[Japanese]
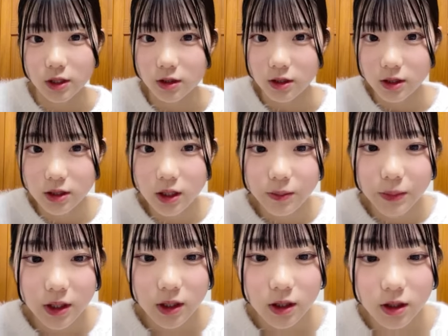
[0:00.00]
なくて津
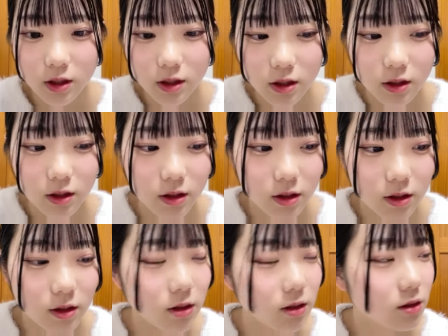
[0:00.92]
波ん
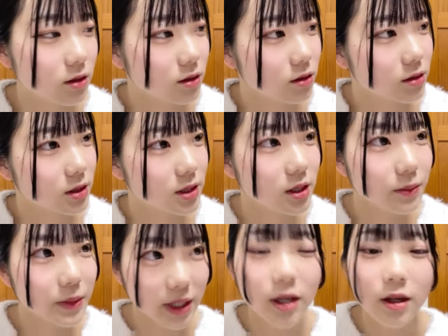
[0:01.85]
津
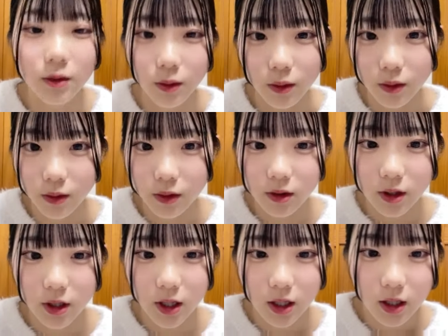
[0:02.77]
波警報
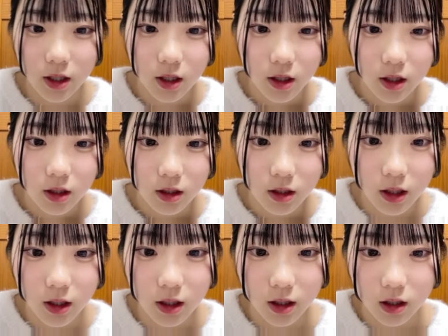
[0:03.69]

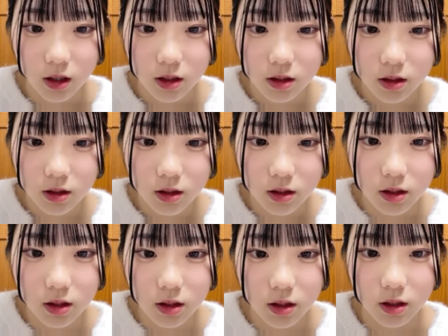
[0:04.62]
が出
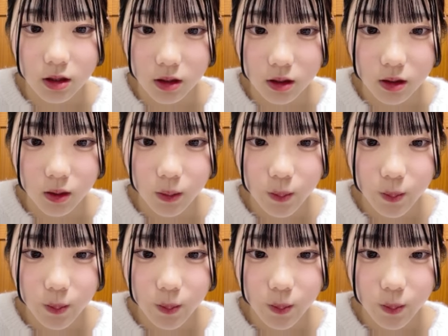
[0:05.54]
てたから